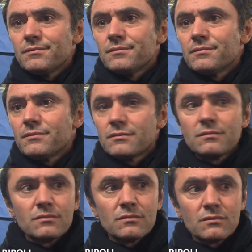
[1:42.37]
Il y a
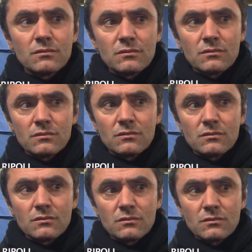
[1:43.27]
Stéphane Ruffier qui était
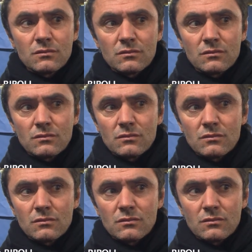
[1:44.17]
aussi
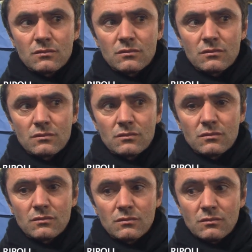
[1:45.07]

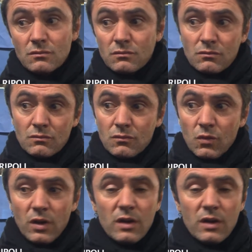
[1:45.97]
en chaleur.